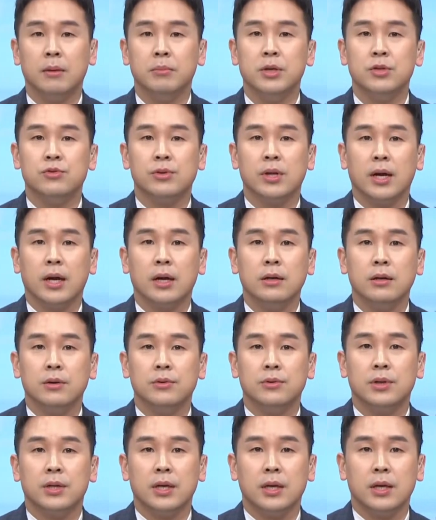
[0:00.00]
어, 민주당의
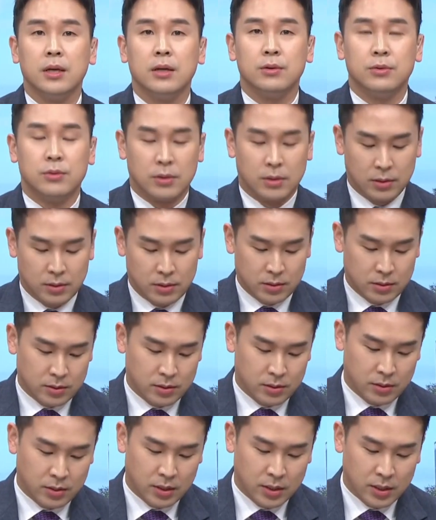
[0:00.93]
의원들이
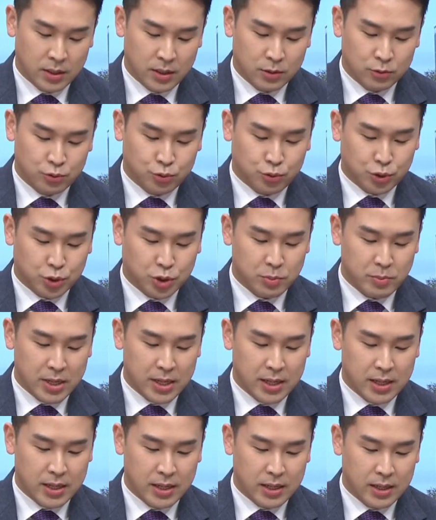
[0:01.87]
어,
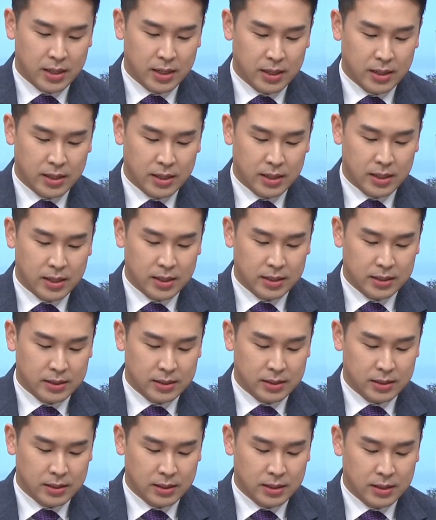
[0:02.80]

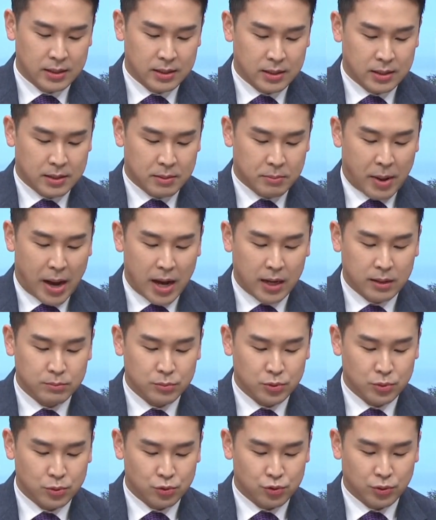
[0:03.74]
후쿠시마를
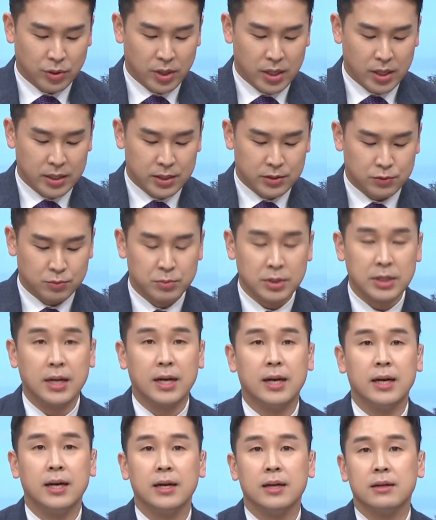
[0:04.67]
방문 중에
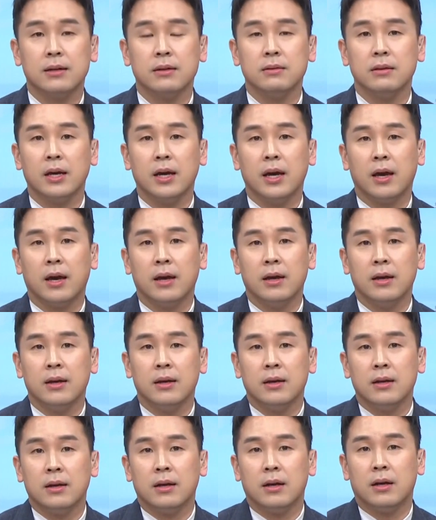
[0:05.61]
있습니다. 그런데
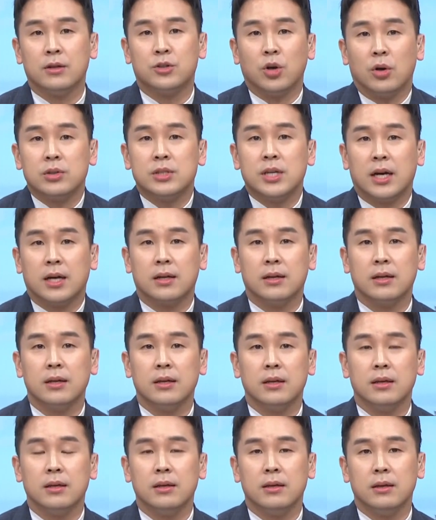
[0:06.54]
아,
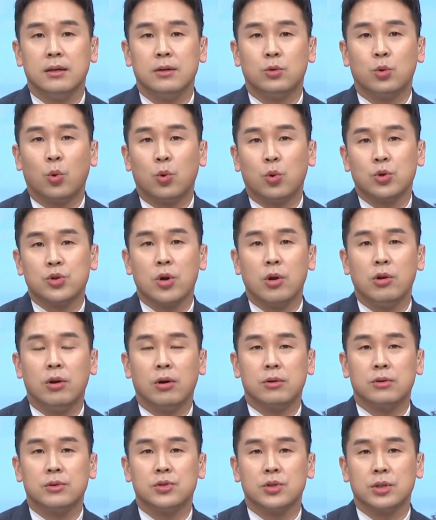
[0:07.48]
정작 이 도쿄
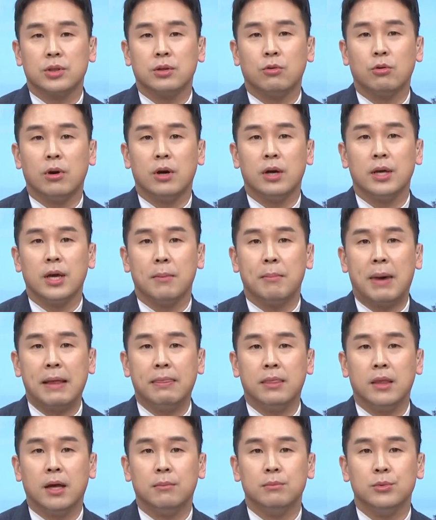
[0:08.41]
전력 측과의
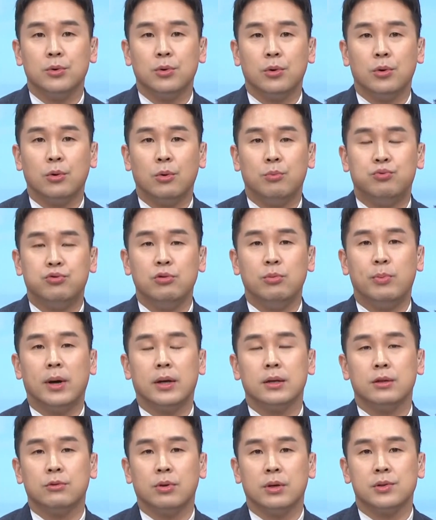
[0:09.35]
만남도
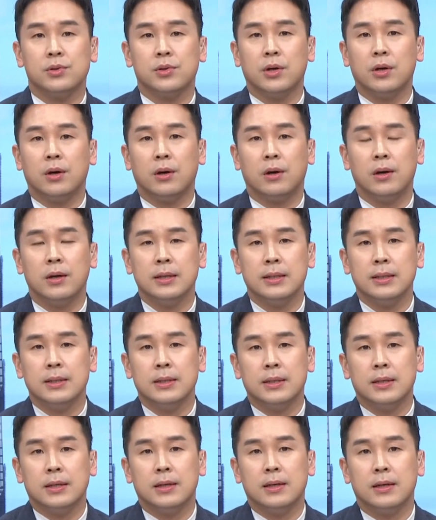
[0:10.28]
불발이 돼서
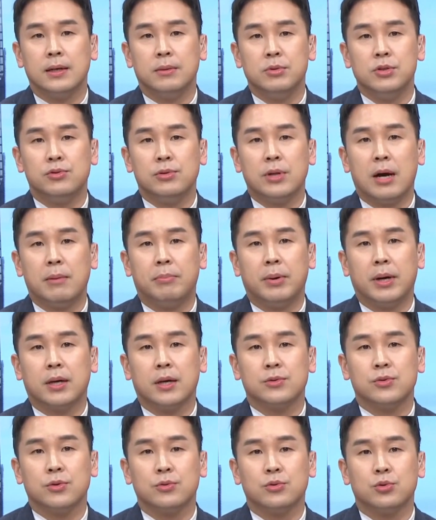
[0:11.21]
어, 민주당
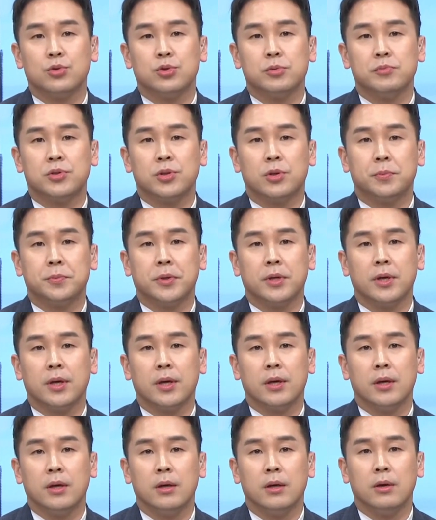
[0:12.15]
안팎에서도
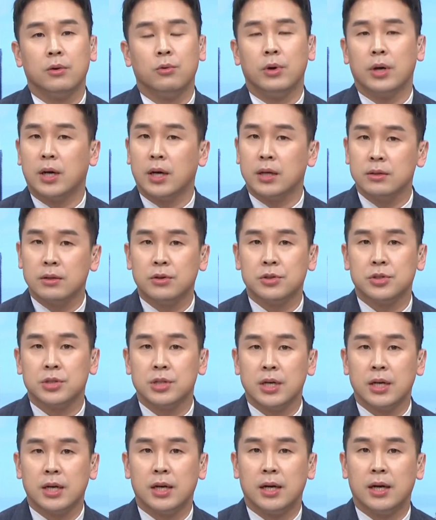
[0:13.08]
조심스럽게 왜 간
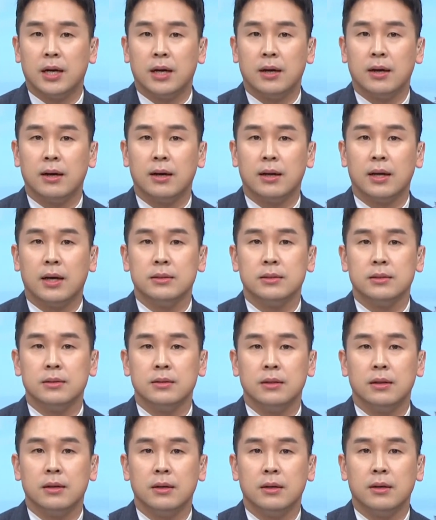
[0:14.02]

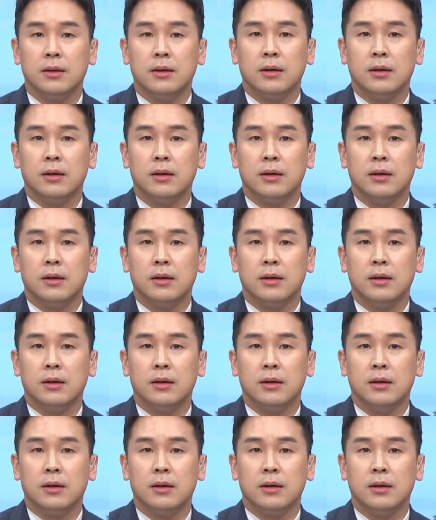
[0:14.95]
것이냐라는